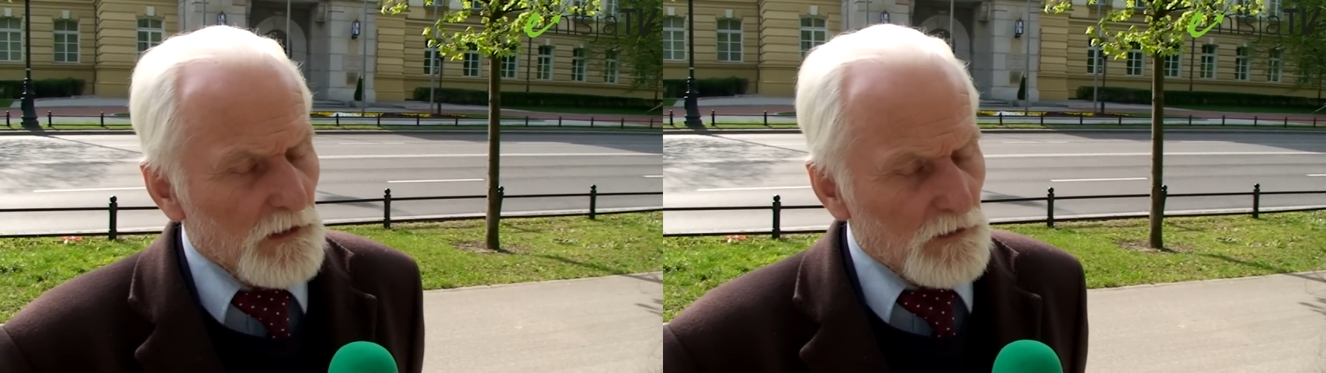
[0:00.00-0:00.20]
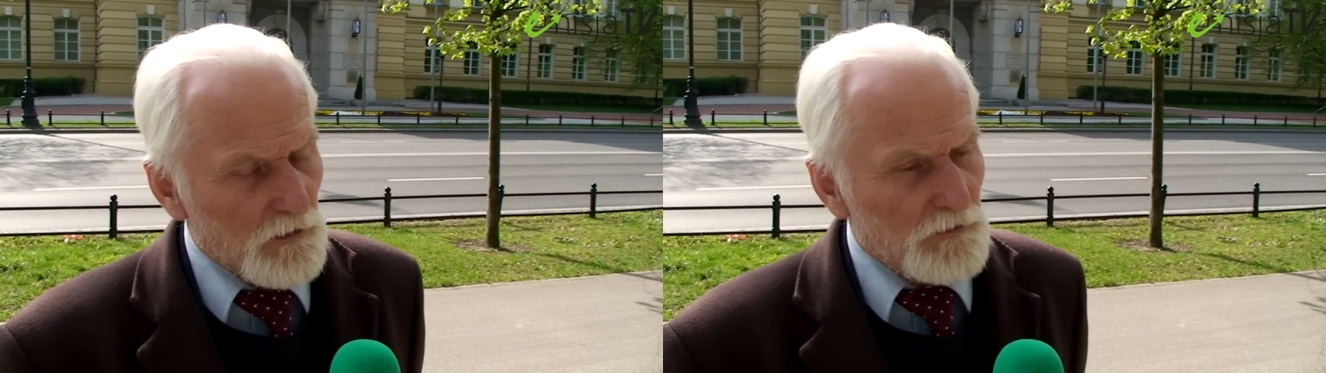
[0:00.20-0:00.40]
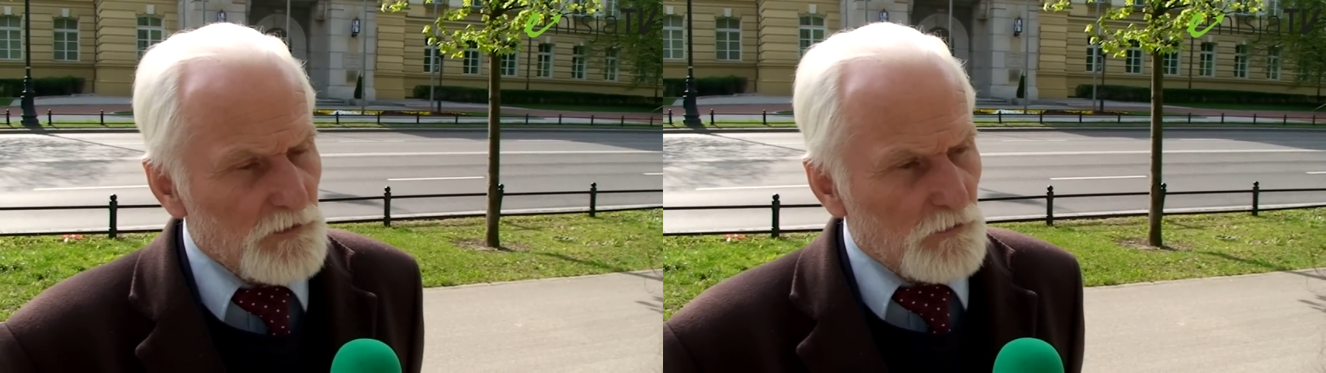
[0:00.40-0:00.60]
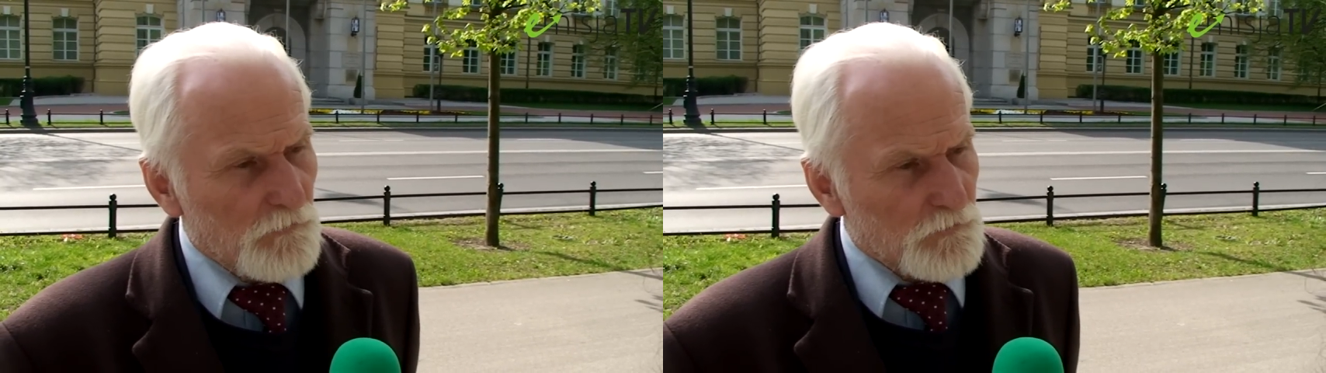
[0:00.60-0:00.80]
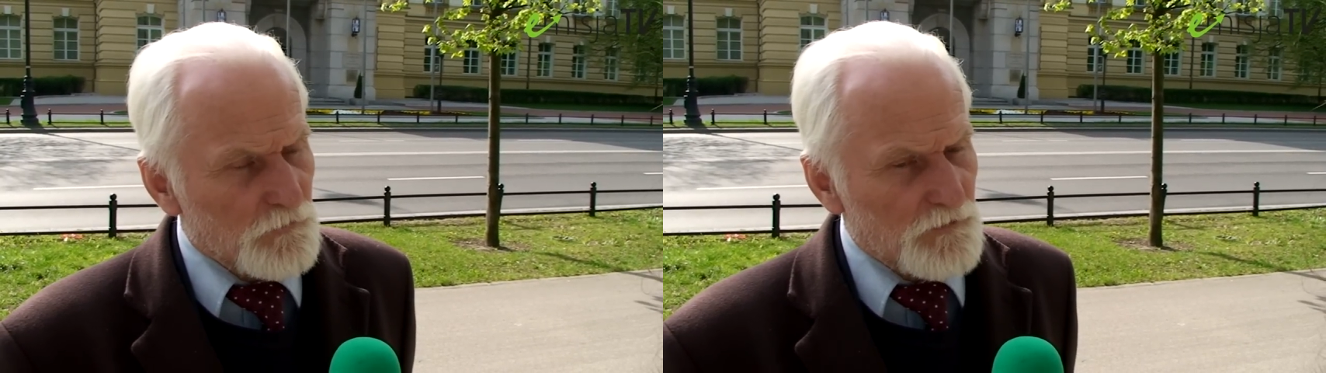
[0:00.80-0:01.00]

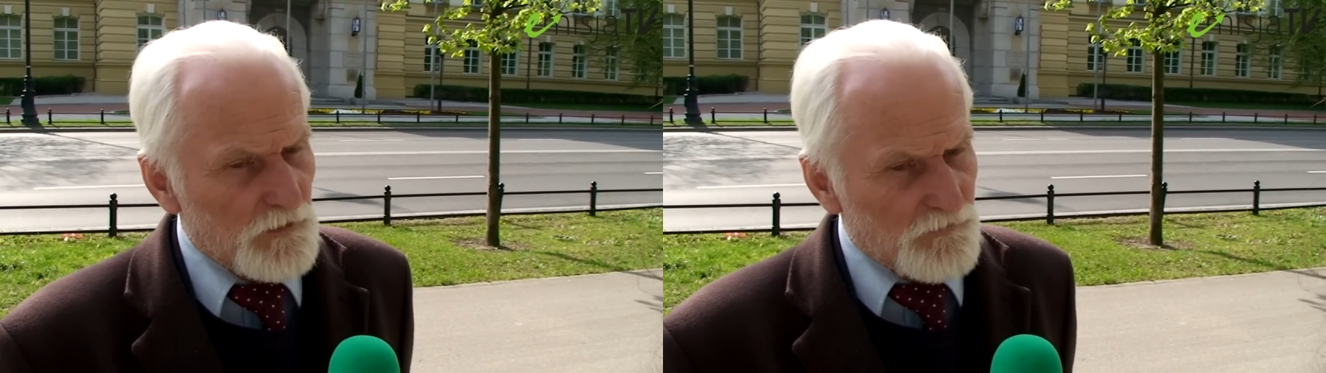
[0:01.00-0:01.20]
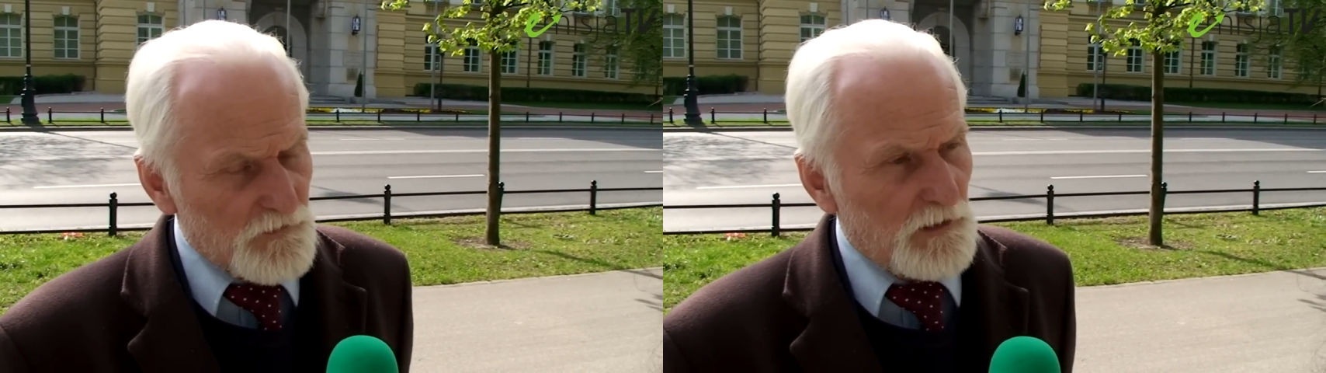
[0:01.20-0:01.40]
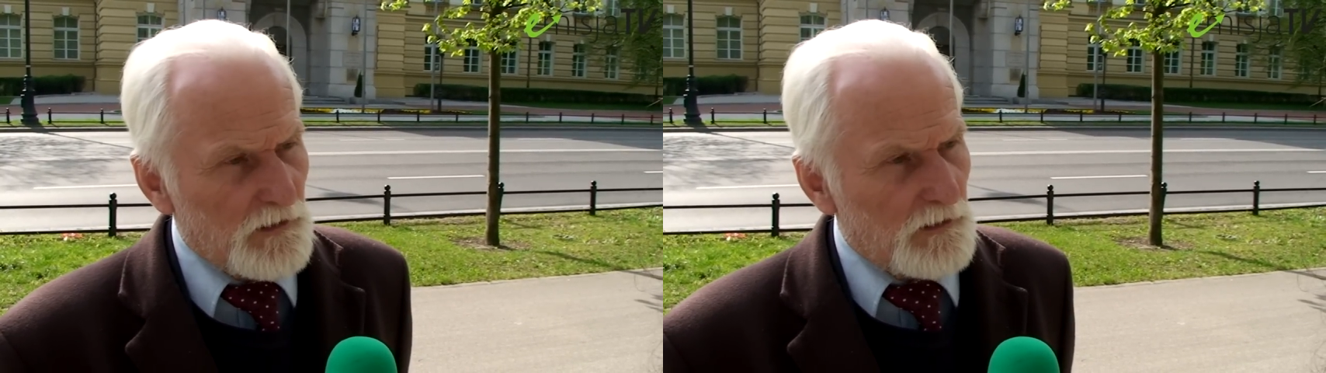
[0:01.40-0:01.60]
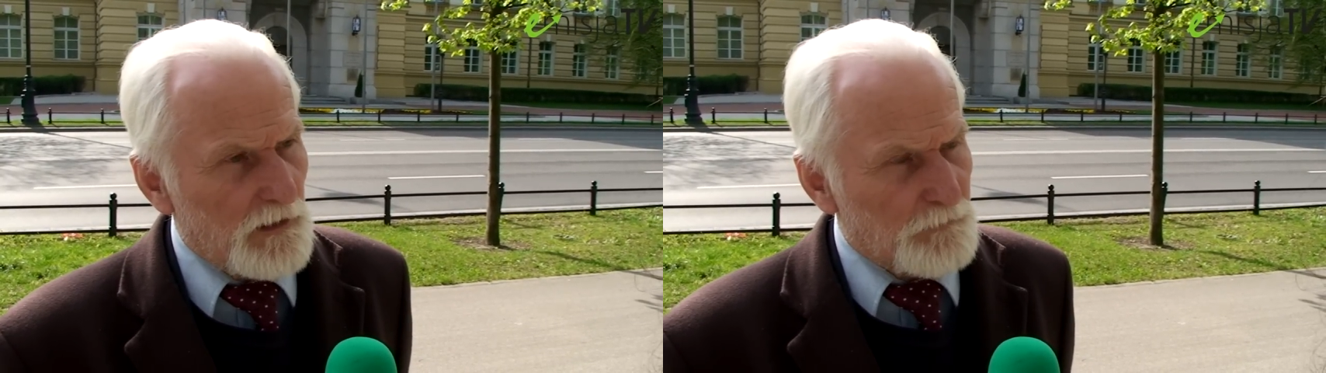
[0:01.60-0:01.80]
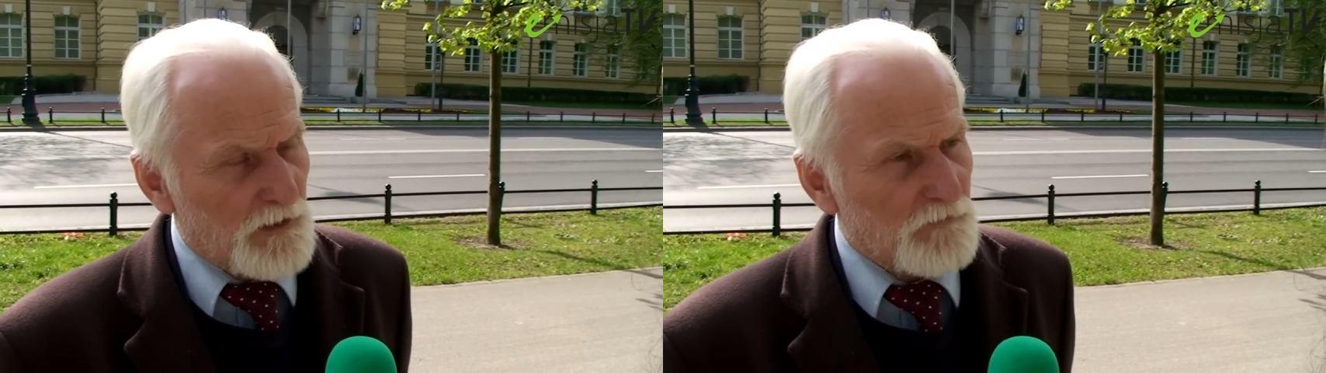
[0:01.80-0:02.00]
rolników, którzy chcieli
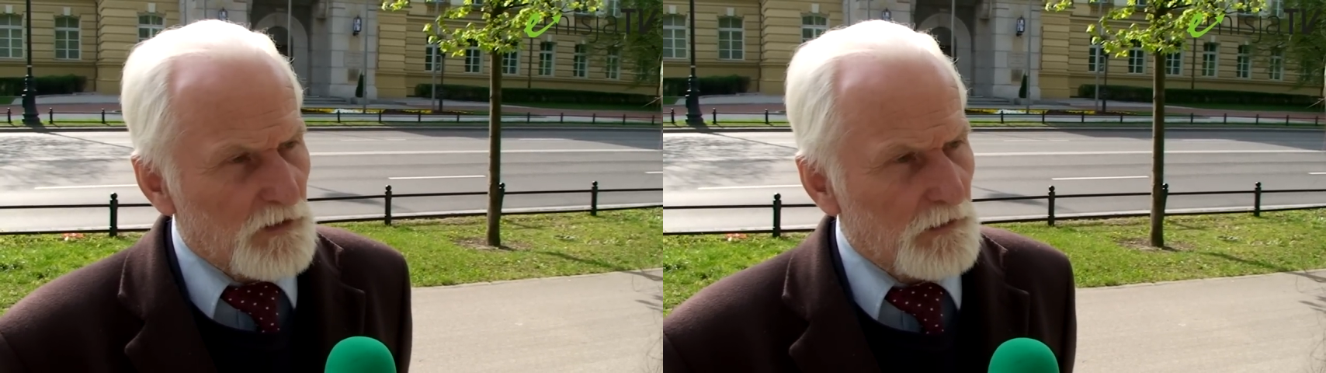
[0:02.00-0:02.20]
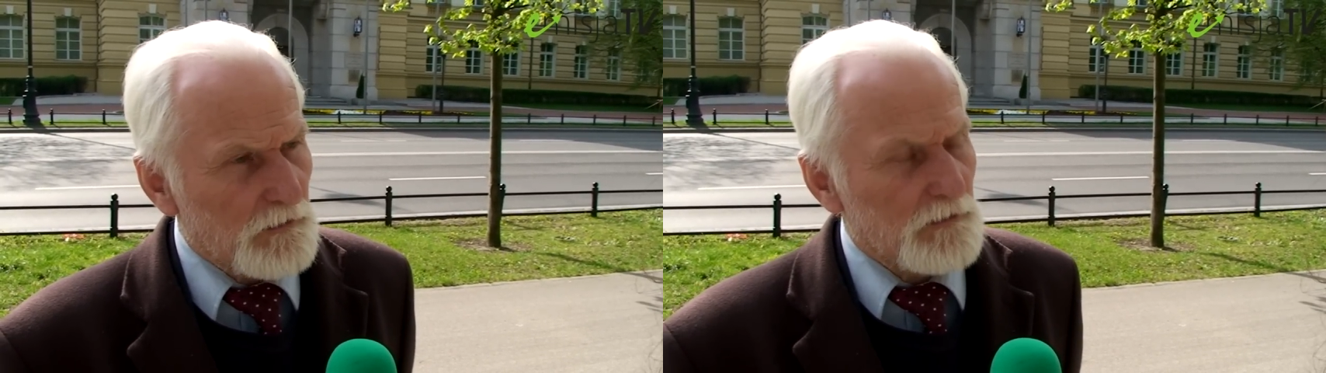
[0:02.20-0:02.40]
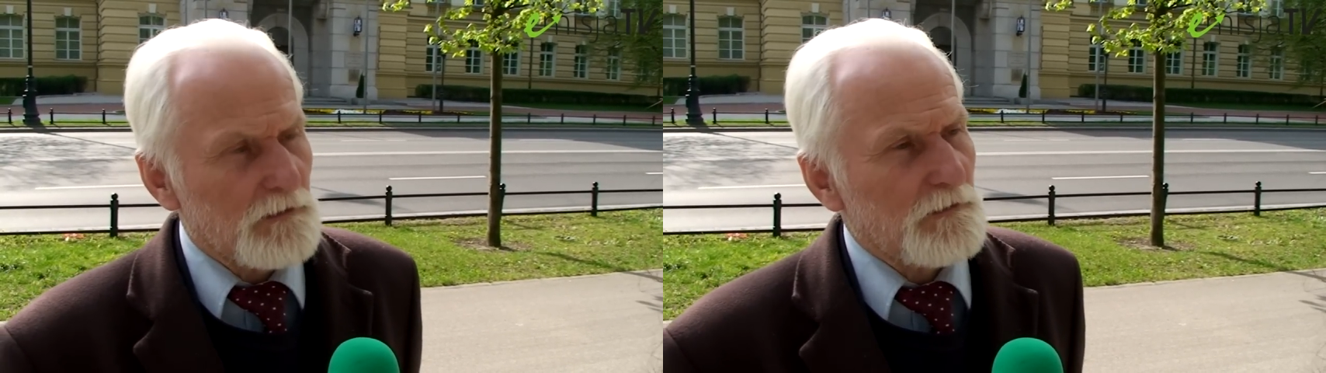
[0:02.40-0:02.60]
naprawdę